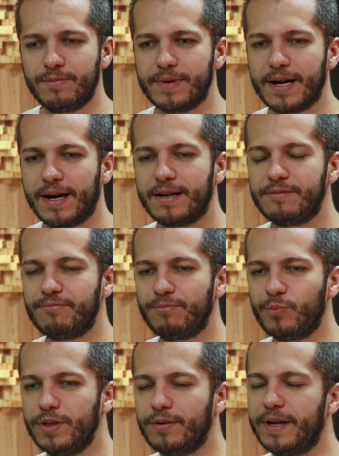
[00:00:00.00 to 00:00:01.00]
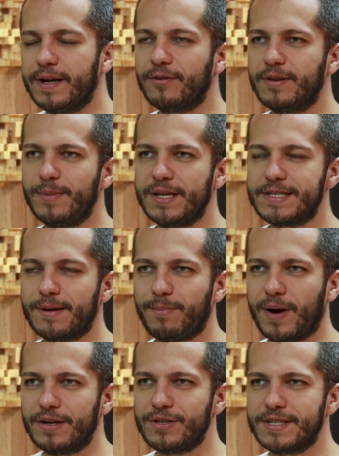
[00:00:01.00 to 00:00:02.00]
Cara, muito legal também essa
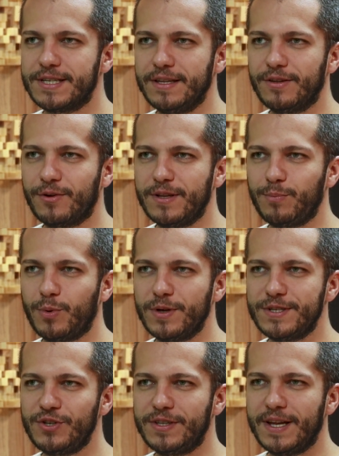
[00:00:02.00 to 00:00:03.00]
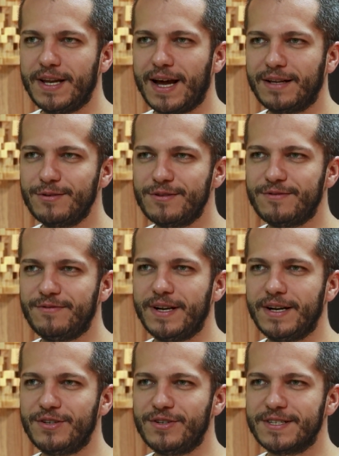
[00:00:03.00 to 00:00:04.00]
parte que você entrou depois de telhados
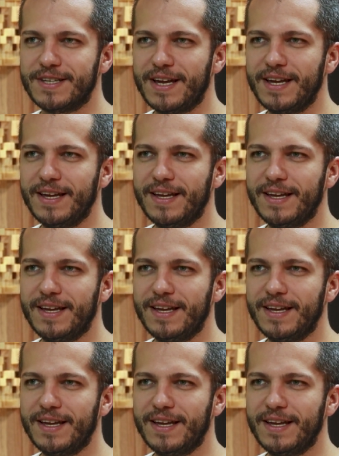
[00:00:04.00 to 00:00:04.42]
verdes, né?